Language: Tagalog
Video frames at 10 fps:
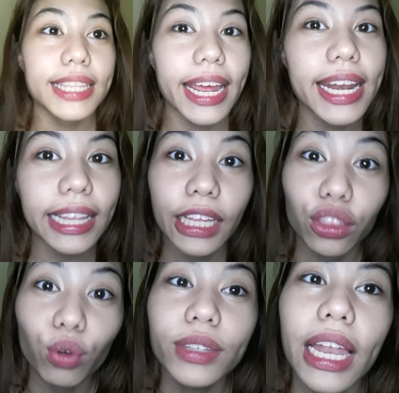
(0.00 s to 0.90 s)
try natin
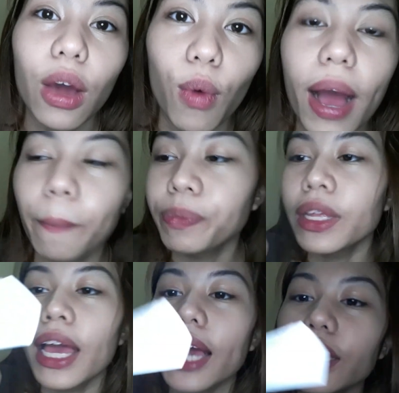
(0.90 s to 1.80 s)
tong dalawa.
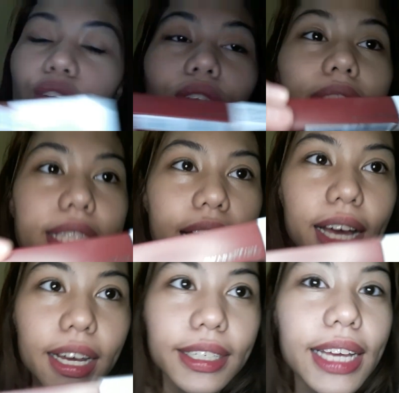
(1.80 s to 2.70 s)
Itong
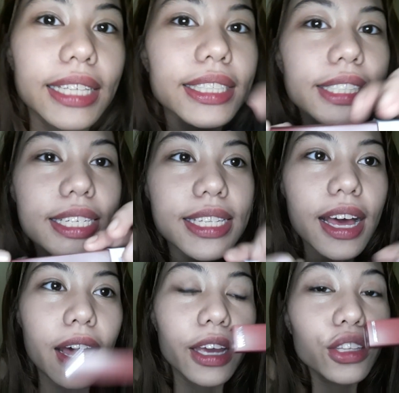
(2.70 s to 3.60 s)
isa, galing siya,
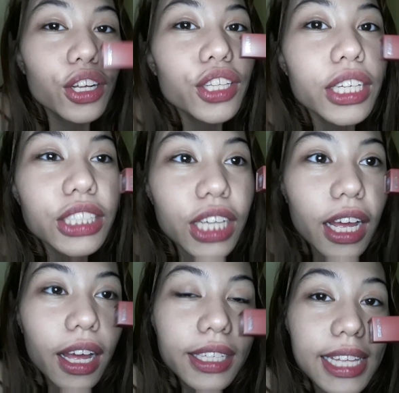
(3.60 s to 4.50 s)
uh, in-order
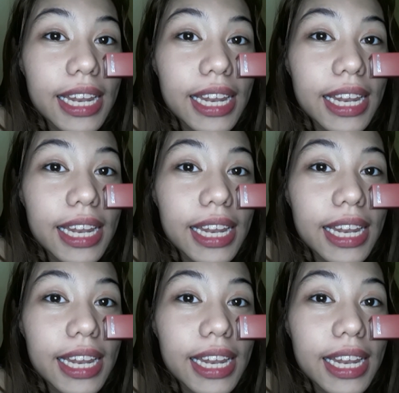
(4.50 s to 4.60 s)
siya sa